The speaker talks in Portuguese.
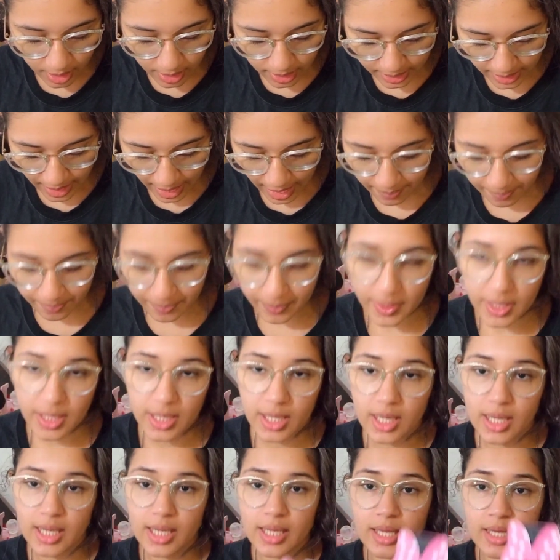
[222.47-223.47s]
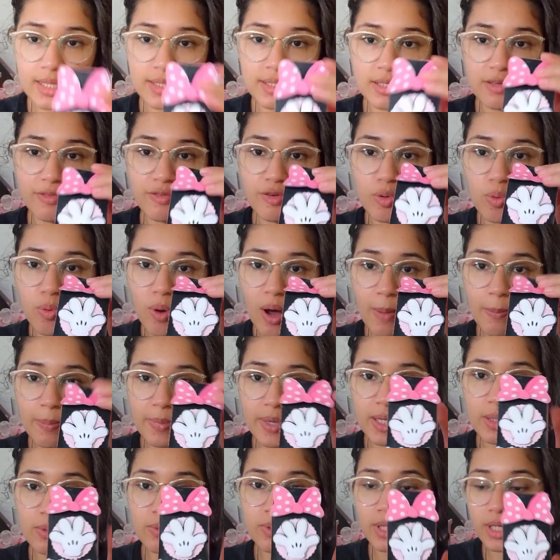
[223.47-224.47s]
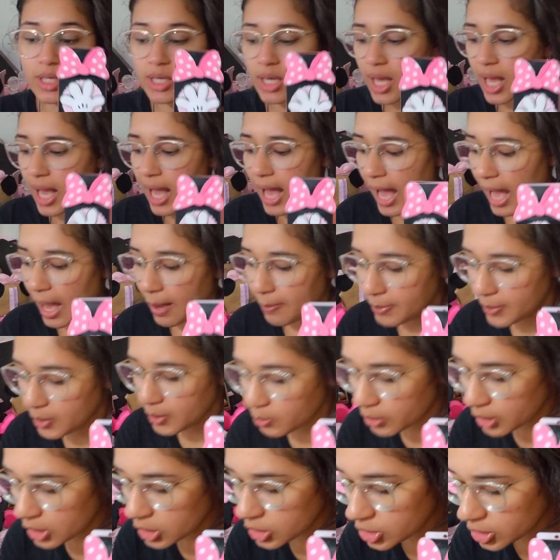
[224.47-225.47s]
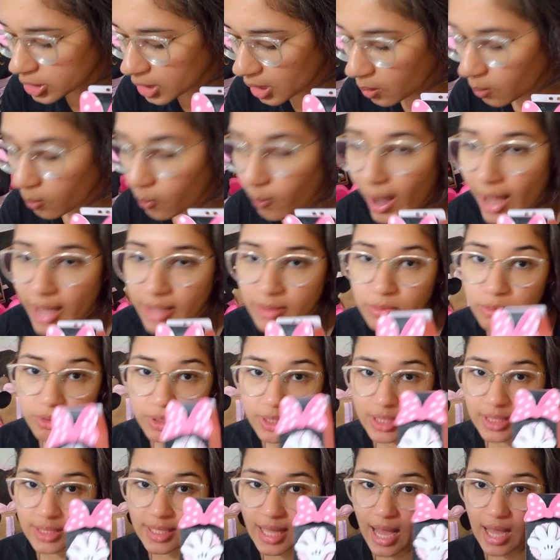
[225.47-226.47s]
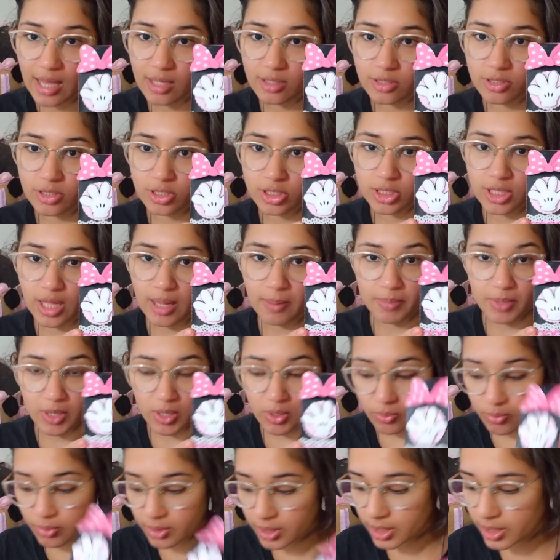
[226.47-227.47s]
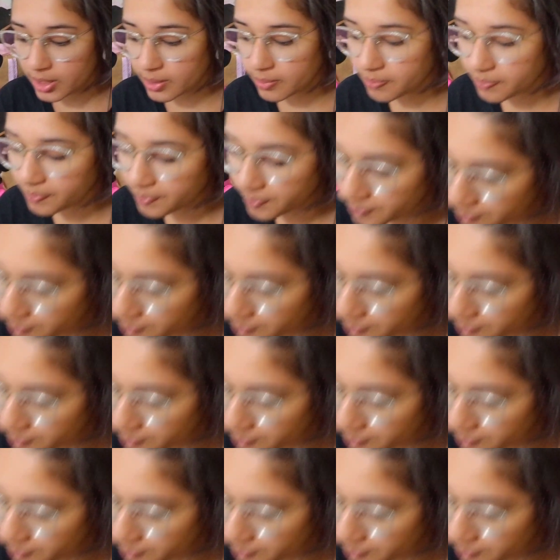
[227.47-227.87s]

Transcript: tá? E assim ficou a milk. A milk tinha quatro unidades da milk.